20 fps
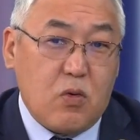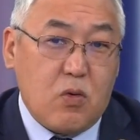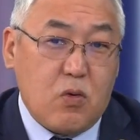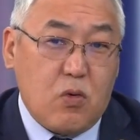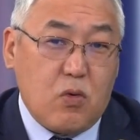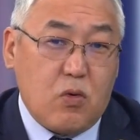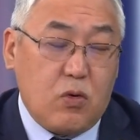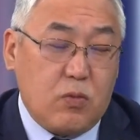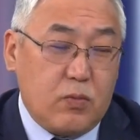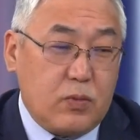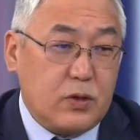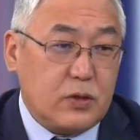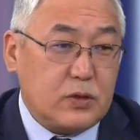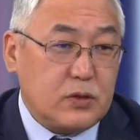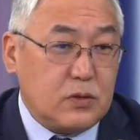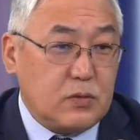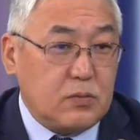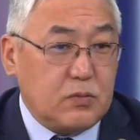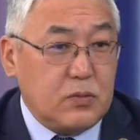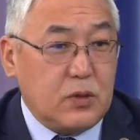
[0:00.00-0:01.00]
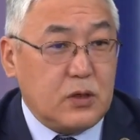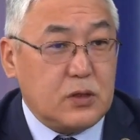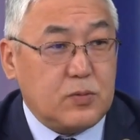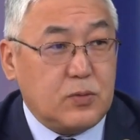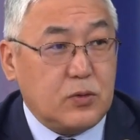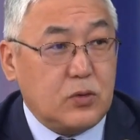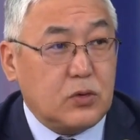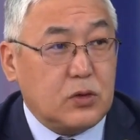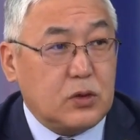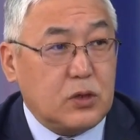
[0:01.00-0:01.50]
комплекс
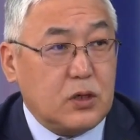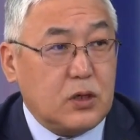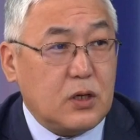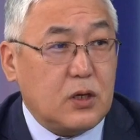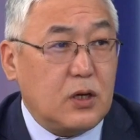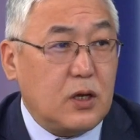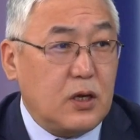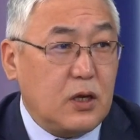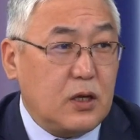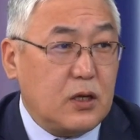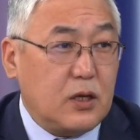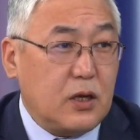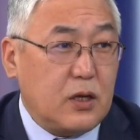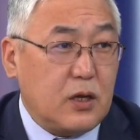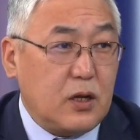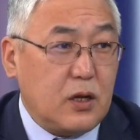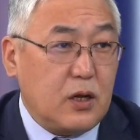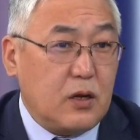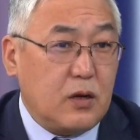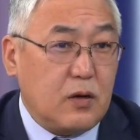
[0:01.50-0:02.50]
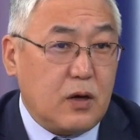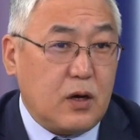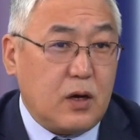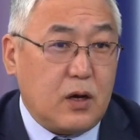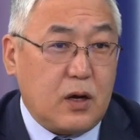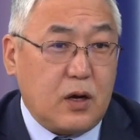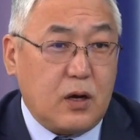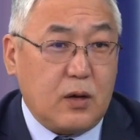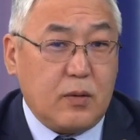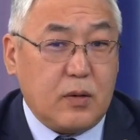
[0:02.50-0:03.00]
беспилотных летательных
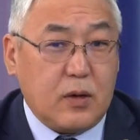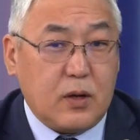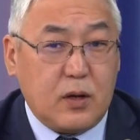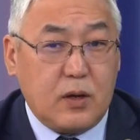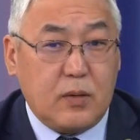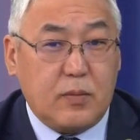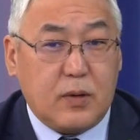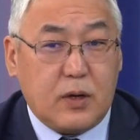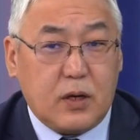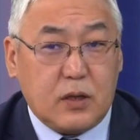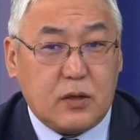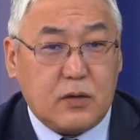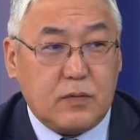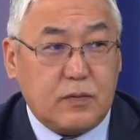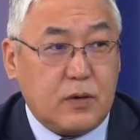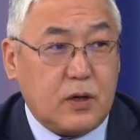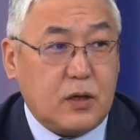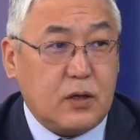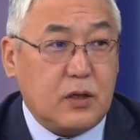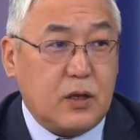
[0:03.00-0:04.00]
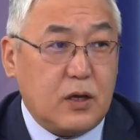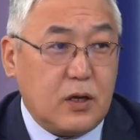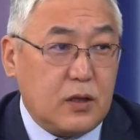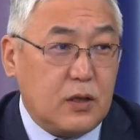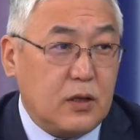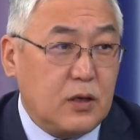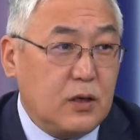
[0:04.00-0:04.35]
аппаратов «Орлан».